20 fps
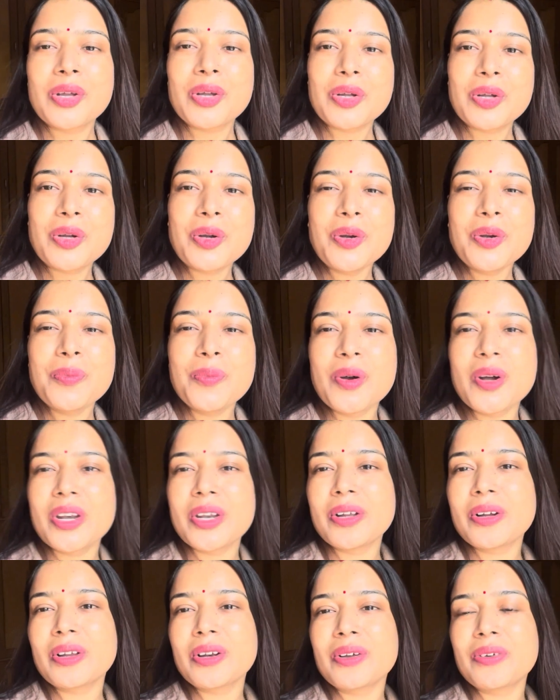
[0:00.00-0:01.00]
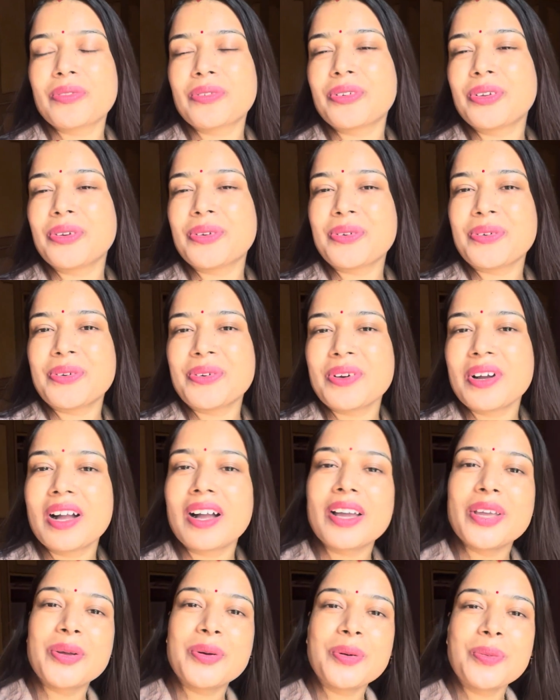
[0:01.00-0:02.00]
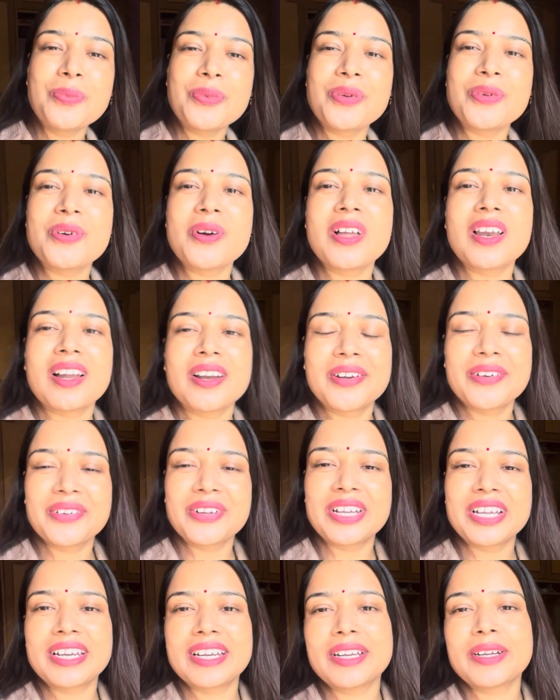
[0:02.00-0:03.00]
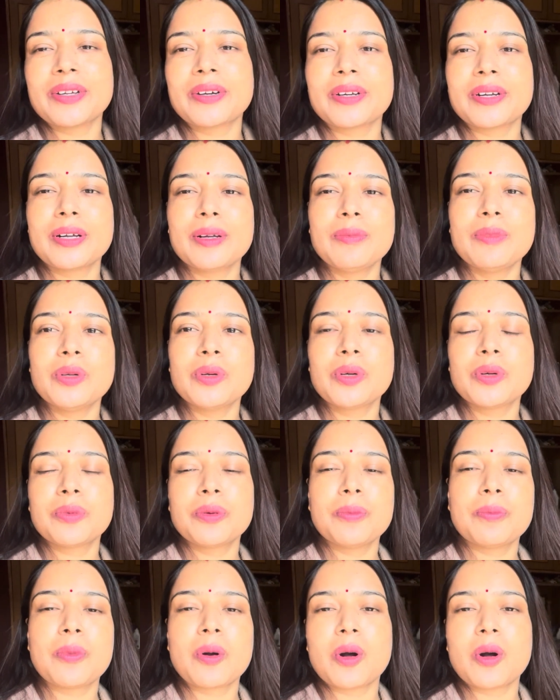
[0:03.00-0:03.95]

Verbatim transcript: गुड मॉर्निंग ऑल ऑफ़ यू आई होप यू आर आर ड्रीम डेट और हम लोग भी